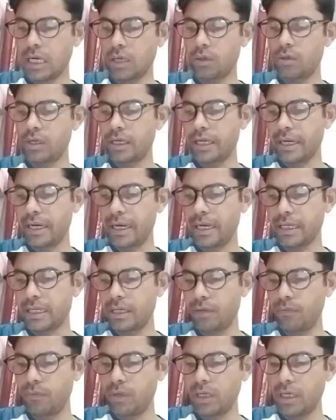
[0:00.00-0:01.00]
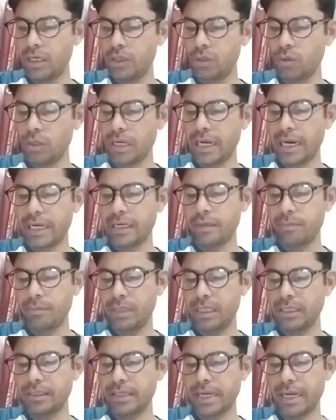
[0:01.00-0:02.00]
अरुण कह रहा है कि विल यू लेट
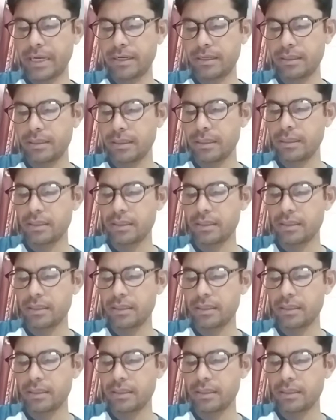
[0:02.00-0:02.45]
मी टेक